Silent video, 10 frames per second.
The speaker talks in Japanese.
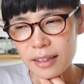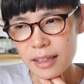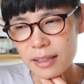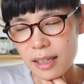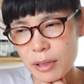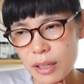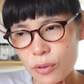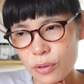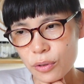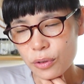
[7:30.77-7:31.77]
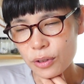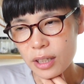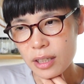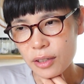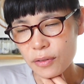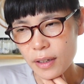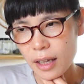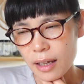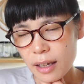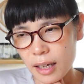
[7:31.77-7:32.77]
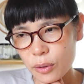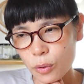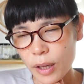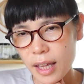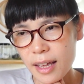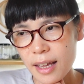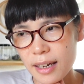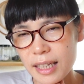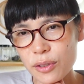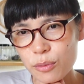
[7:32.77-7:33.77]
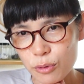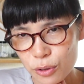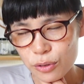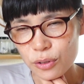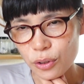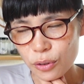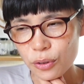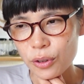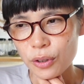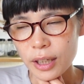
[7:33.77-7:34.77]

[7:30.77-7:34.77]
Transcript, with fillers: でちなみにこの T シャツはあのエアリズムの、